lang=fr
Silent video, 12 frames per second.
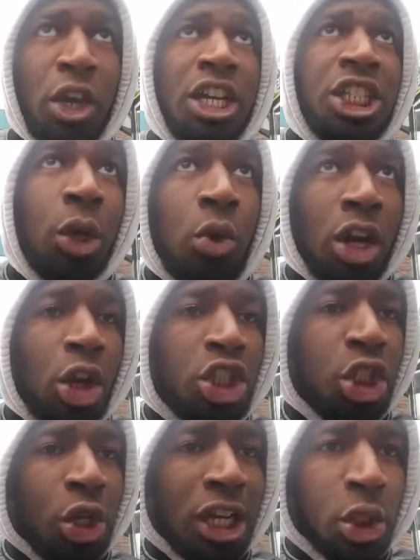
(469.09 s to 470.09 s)
c'est quoi leur
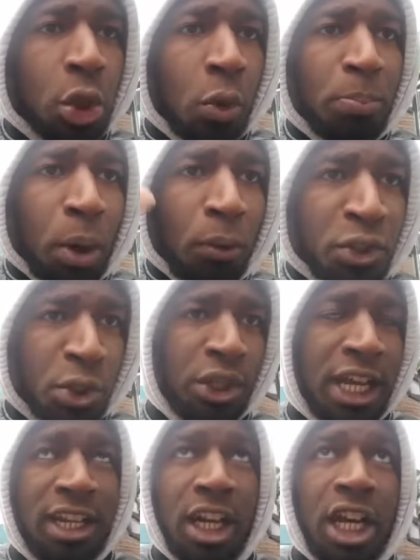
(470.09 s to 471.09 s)
situation
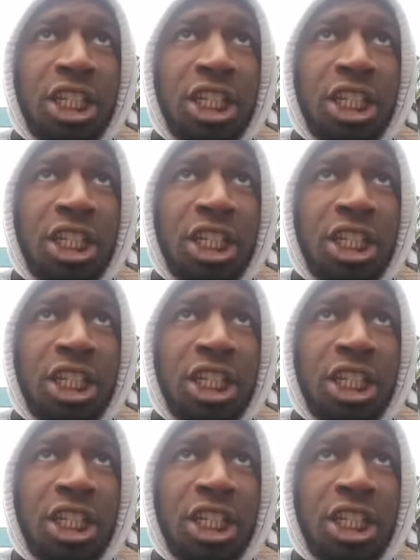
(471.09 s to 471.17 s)
professionnelle,